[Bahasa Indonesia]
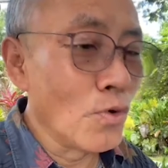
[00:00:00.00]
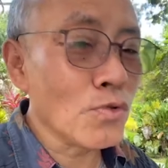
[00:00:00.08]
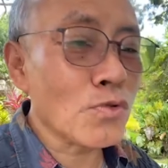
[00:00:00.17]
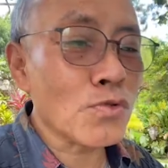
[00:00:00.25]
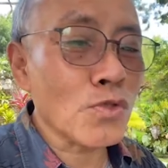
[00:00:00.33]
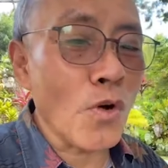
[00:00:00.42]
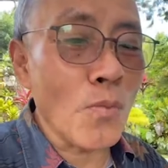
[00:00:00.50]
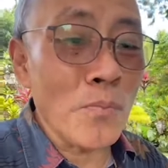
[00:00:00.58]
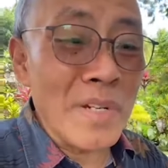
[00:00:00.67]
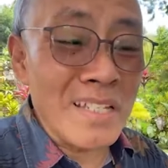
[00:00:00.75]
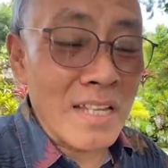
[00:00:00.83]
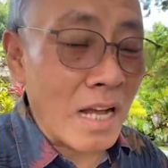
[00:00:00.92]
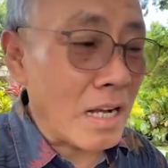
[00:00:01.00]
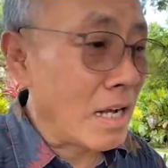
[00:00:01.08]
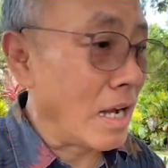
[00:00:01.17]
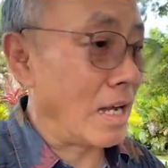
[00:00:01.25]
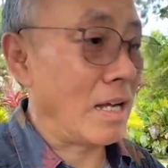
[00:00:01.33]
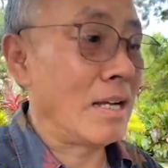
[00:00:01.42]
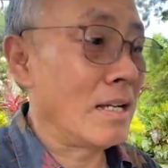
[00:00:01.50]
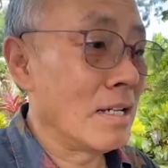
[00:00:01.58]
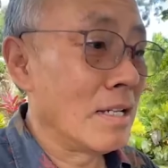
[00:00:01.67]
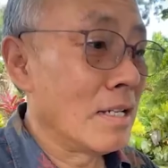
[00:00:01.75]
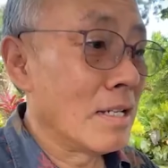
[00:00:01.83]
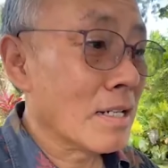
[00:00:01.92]
Untuk menjaga
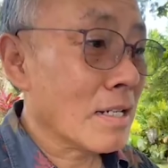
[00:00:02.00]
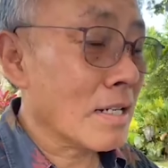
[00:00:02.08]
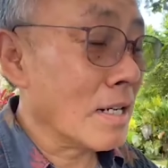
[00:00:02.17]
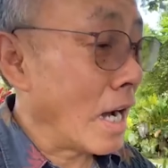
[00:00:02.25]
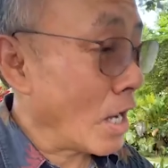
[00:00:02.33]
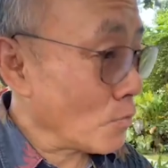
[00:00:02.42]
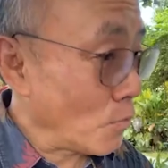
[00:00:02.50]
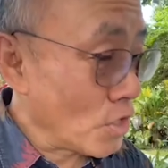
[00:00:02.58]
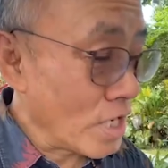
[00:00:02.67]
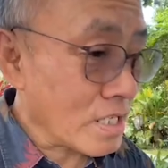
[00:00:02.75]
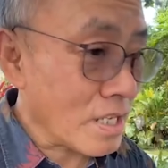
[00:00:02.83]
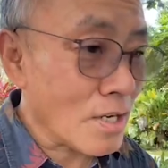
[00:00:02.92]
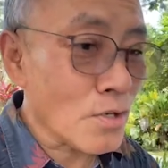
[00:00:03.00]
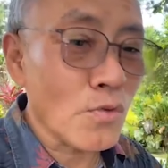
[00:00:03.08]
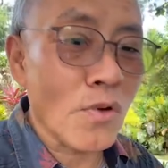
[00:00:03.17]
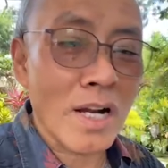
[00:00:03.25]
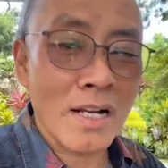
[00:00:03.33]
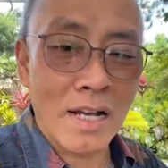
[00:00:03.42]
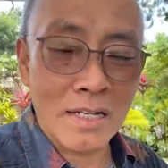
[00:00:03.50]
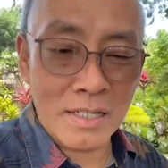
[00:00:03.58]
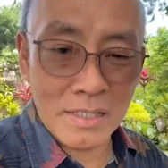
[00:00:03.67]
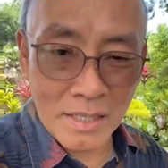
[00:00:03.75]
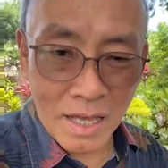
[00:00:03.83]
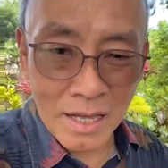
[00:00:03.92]
keharmonisan keluarga
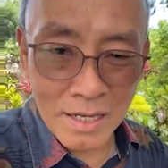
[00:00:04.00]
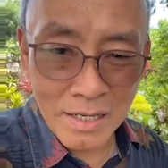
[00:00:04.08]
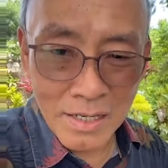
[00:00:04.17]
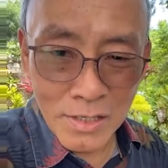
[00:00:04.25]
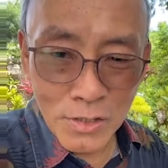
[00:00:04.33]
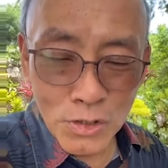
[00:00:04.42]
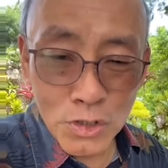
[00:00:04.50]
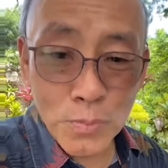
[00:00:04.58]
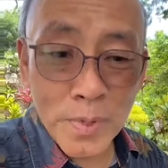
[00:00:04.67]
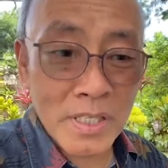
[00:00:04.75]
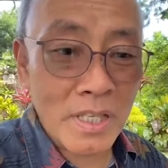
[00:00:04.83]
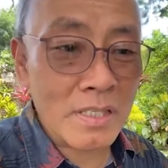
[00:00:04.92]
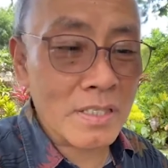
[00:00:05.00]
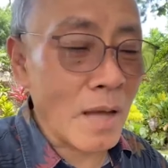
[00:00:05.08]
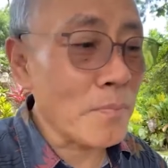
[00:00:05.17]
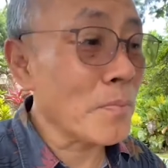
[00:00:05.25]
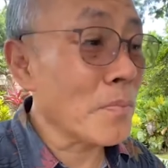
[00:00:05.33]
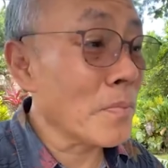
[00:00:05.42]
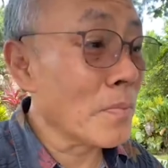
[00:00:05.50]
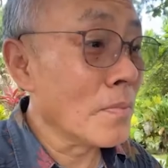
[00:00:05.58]
kita supaya tetap